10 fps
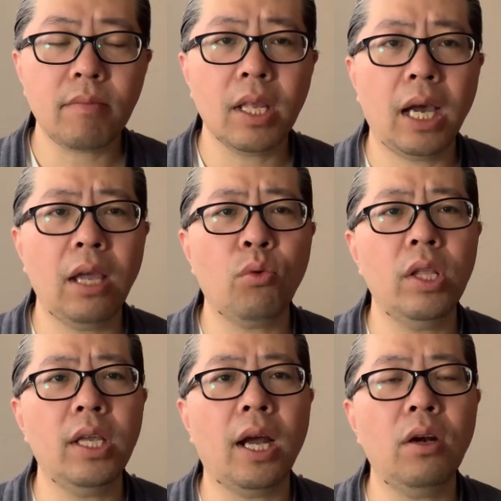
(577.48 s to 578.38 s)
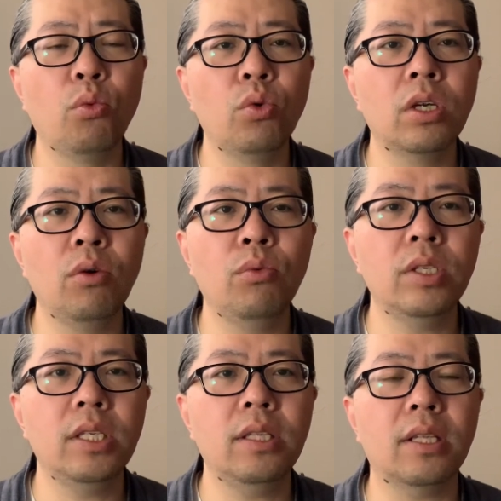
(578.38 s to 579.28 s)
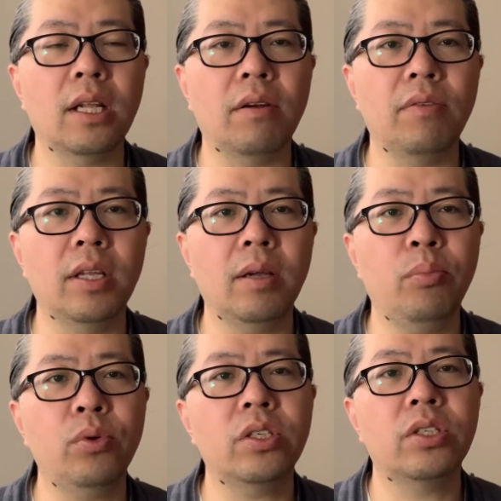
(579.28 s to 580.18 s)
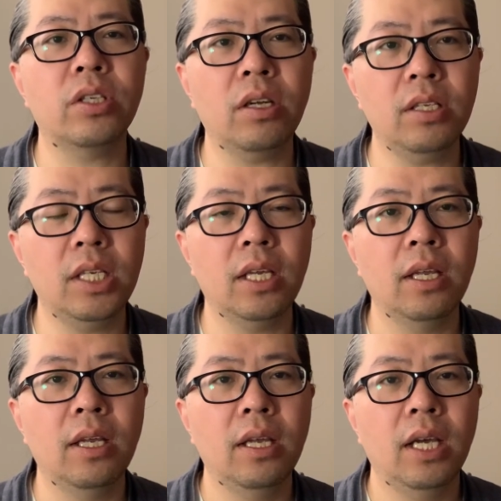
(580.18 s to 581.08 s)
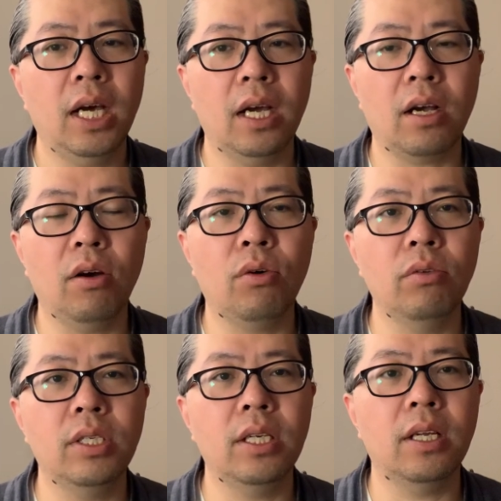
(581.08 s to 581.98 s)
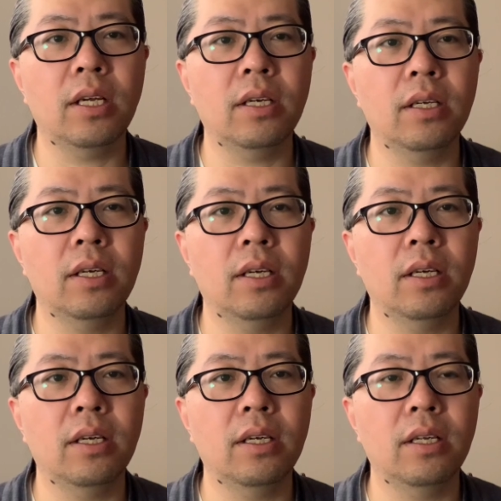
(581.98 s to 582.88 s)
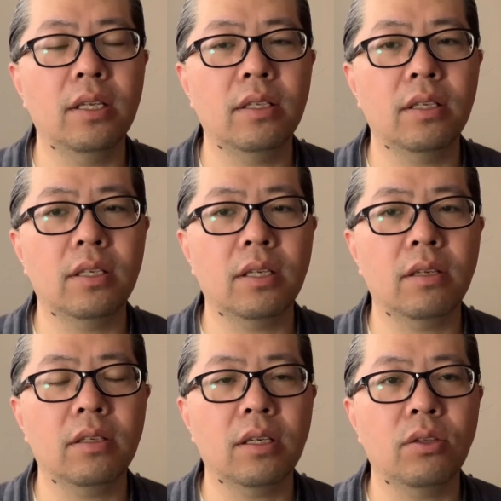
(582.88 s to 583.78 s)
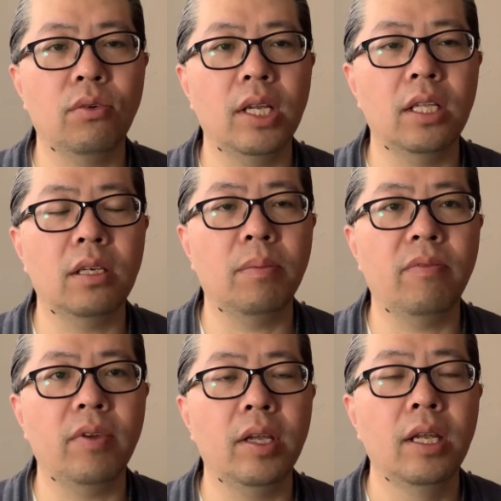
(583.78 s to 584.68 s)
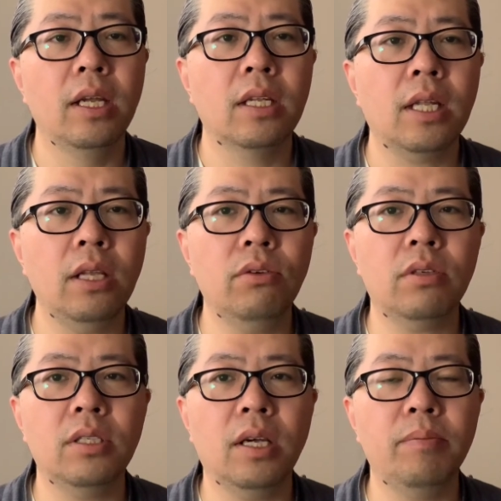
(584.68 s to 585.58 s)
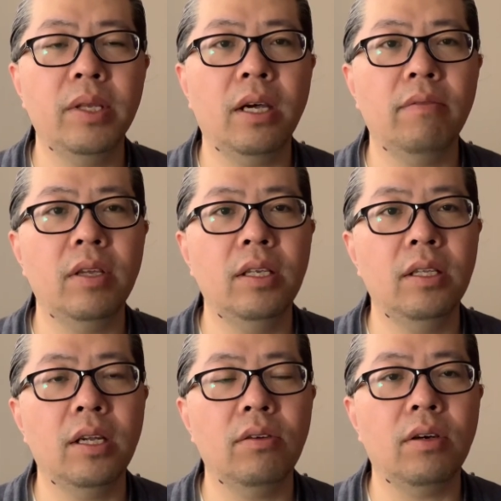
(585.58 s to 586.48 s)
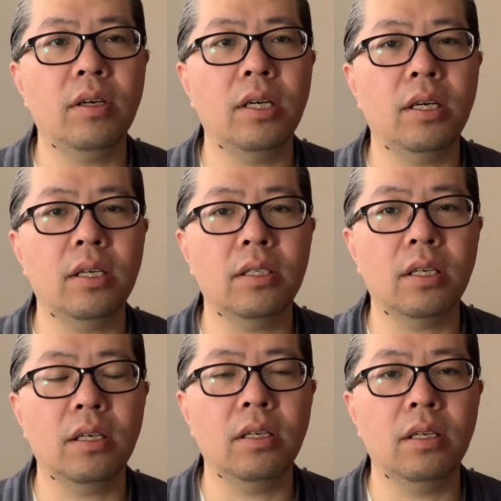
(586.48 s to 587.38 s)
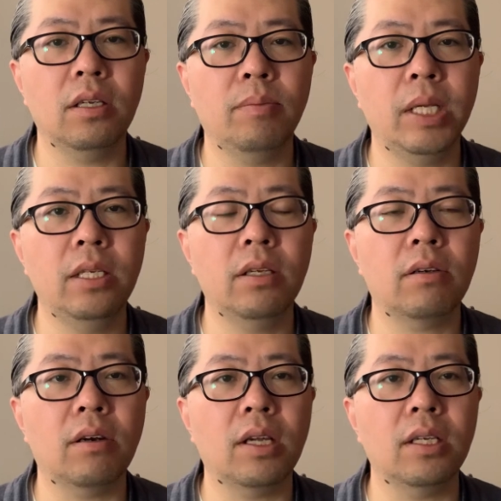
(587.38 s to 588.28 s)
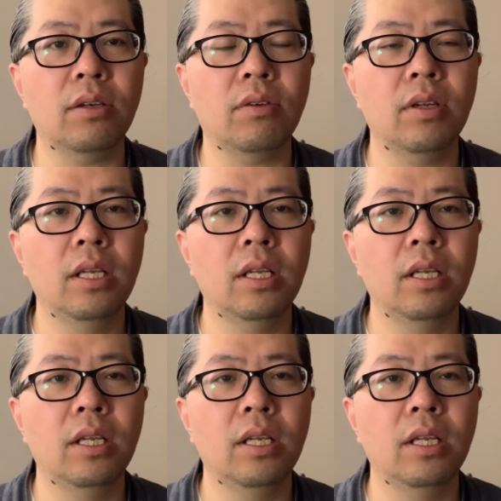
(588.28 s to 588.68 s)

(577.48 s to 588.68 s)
还关键还是无声无息的在那儿飞，它不是直升机啊，靠空气这个的这个这个动力的这么飞，它就是像民航飞机那种啊，这个喷气式的这种，